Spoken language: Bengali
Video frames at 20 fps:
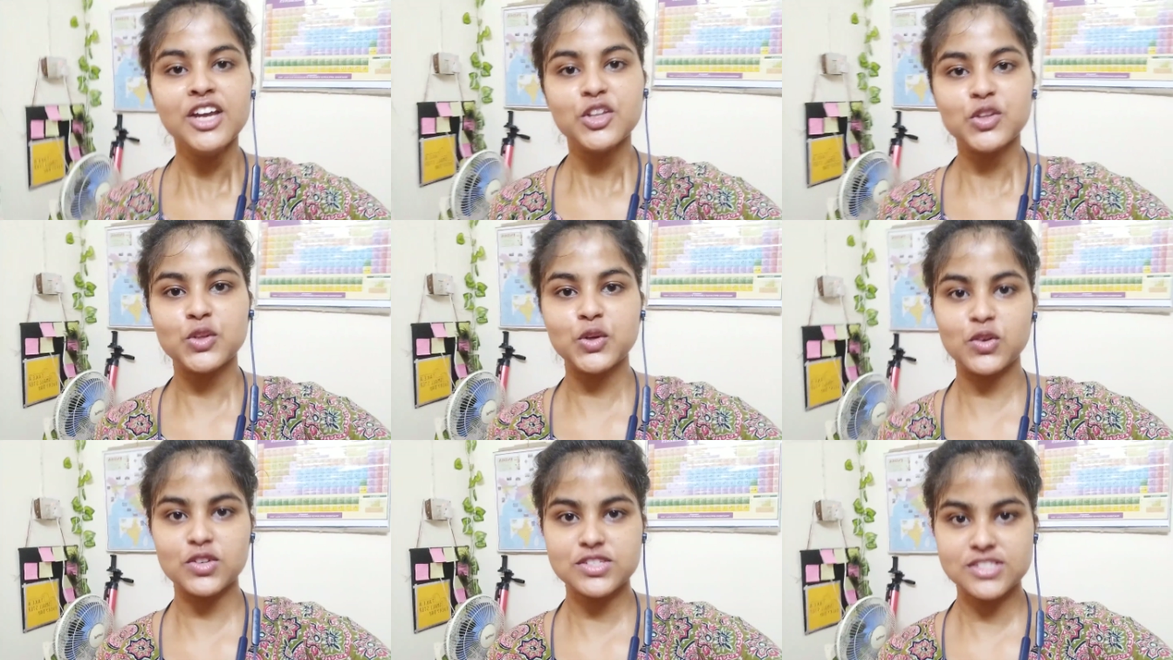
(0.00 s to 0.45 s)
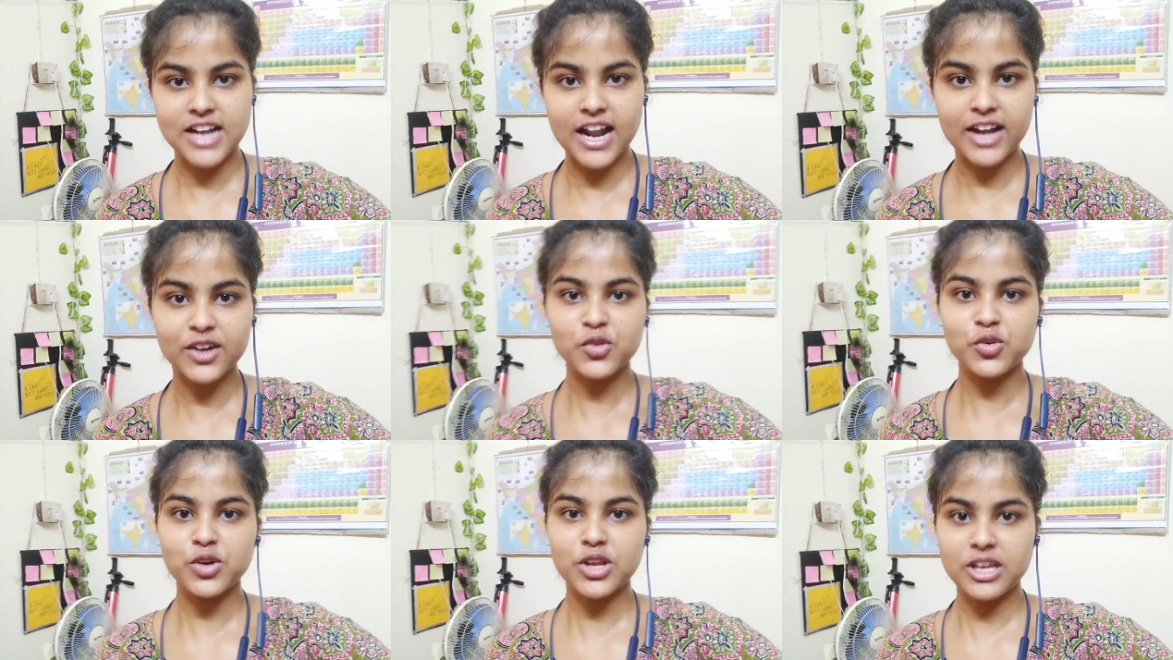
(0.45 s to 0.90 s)
তো স্নান
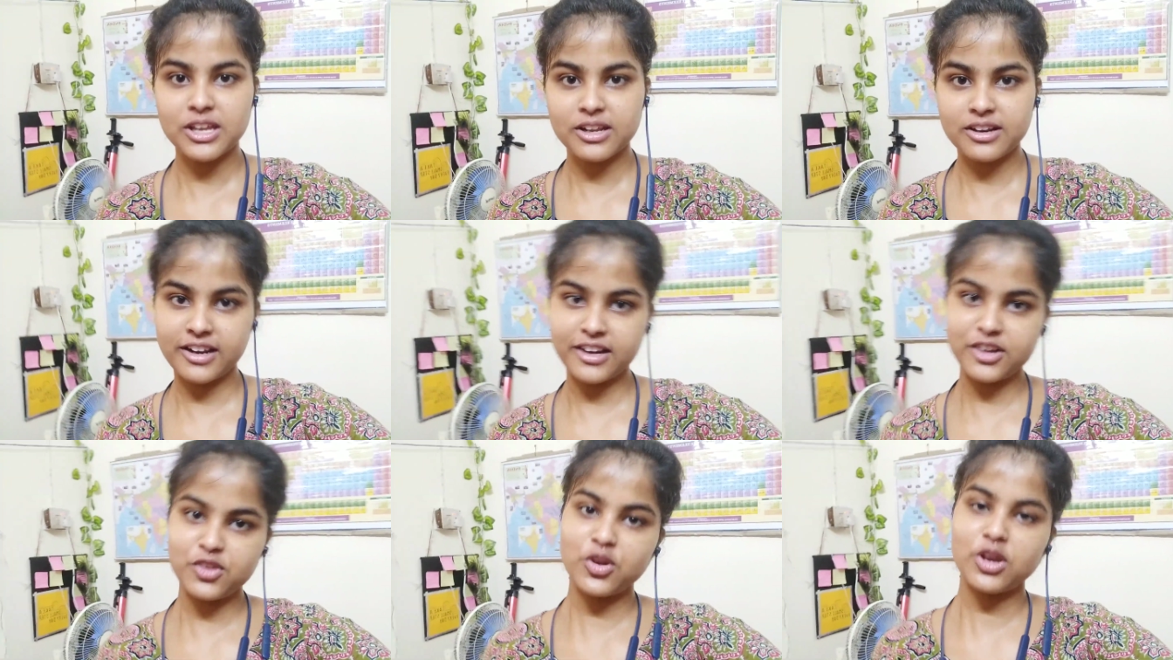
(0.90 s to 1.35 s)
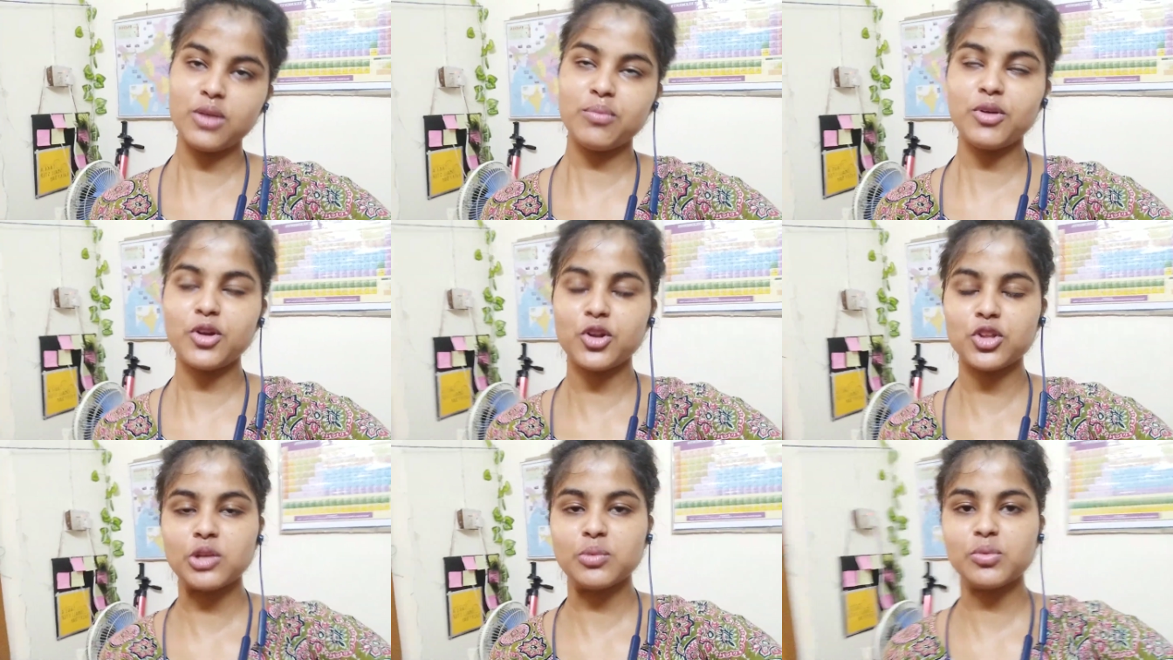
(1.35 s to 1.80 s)
করে রেডি হয়ে
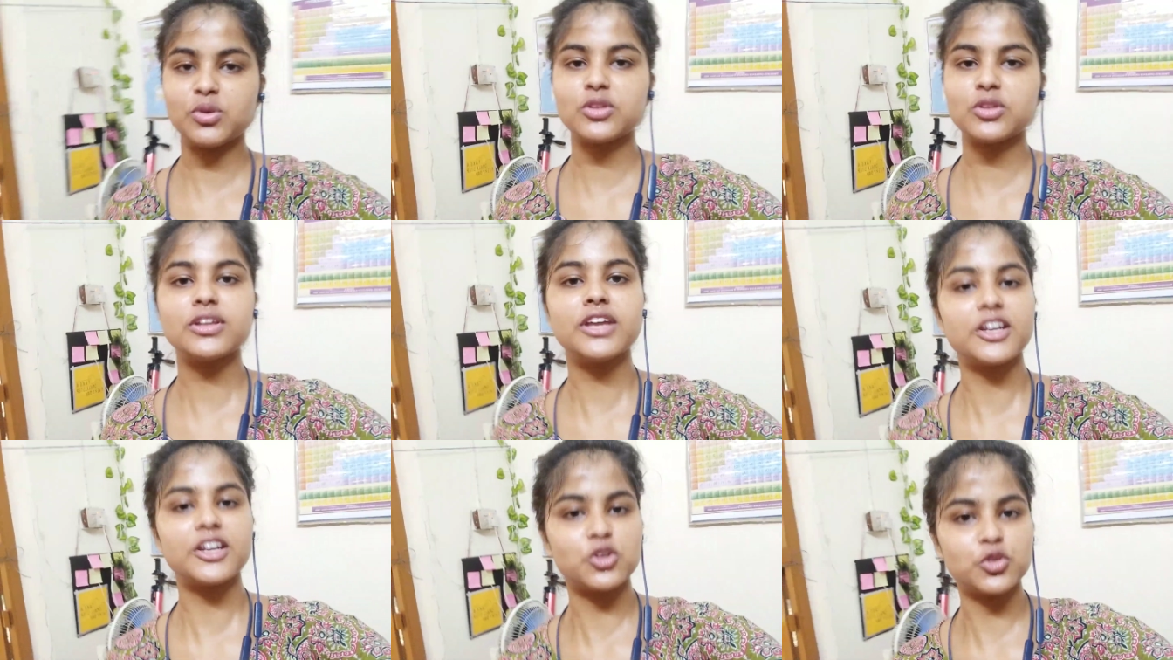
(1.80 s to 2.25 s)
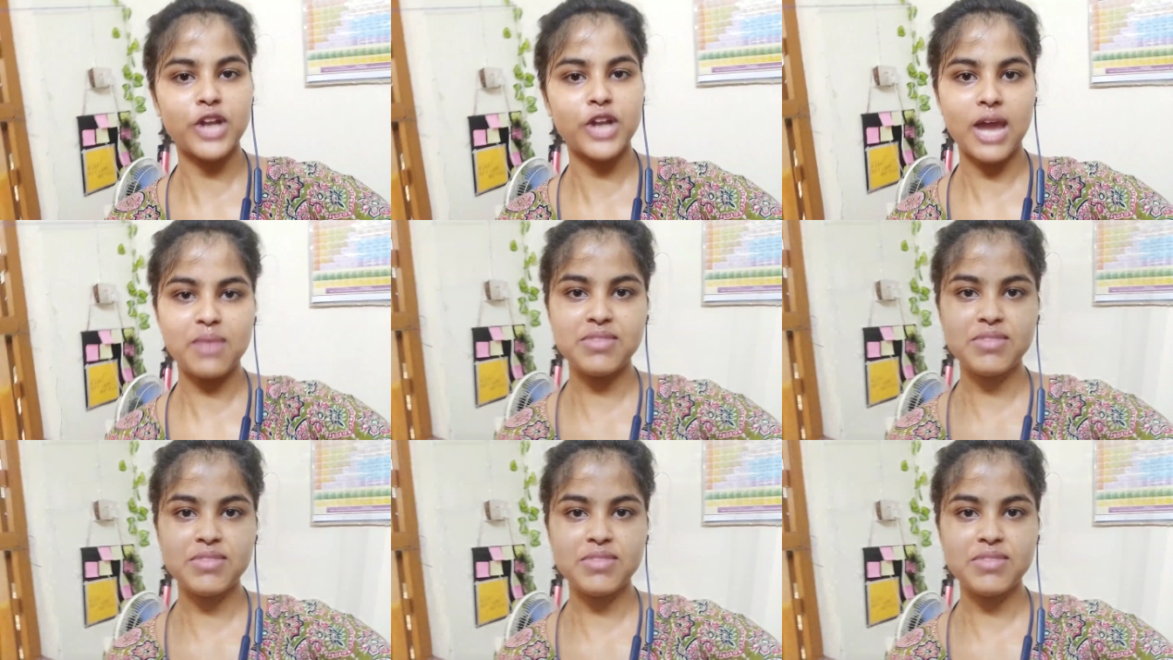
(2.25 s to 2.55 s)
বেরোতে বেরোতে একটু টাইম